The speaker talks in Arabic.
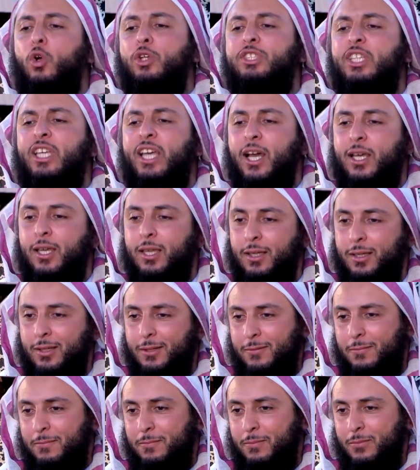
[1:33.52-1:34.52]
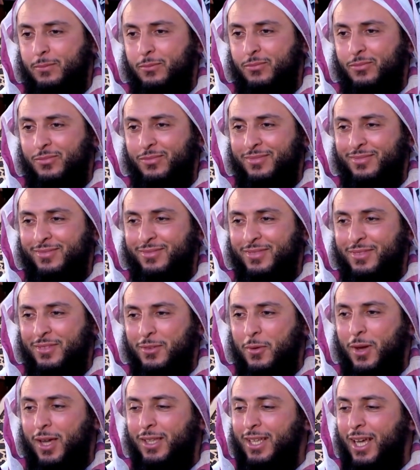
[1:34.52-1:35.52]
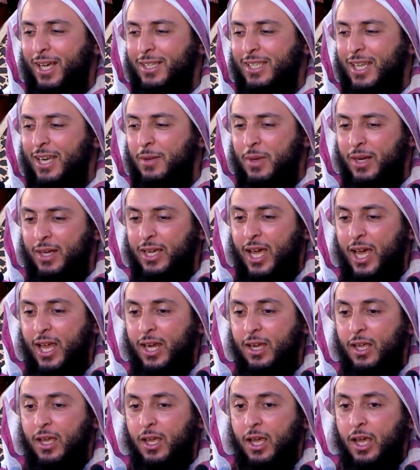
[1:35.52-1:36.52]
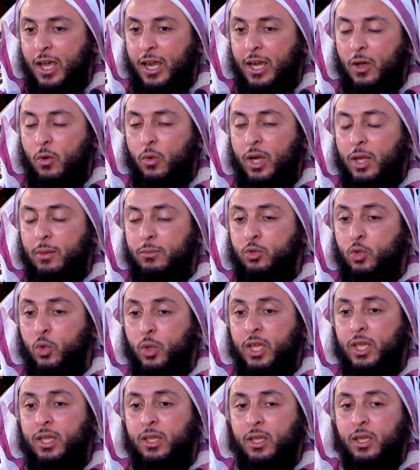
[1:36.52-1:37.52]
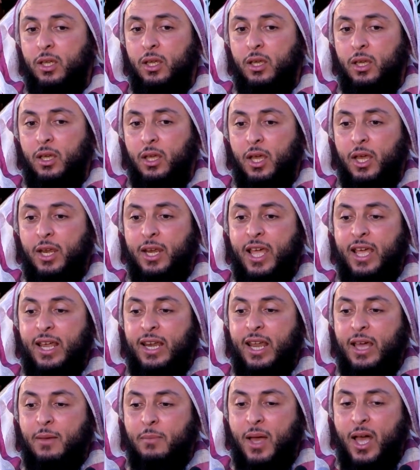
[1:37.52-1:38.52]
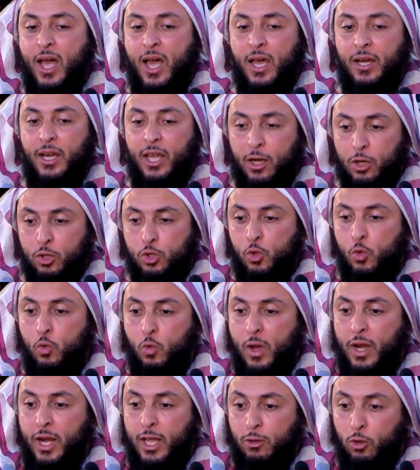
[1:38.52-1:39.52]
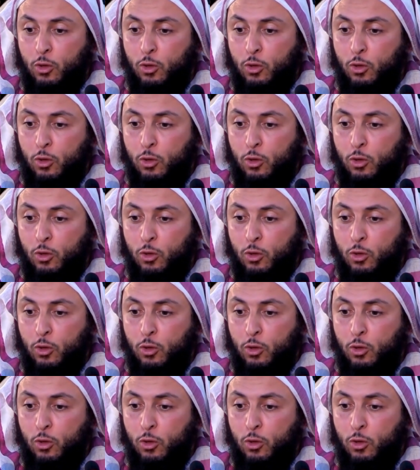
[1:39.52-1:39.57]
وليعطيك وقد أحسن من قال لو لم تريد نيل ما نرجو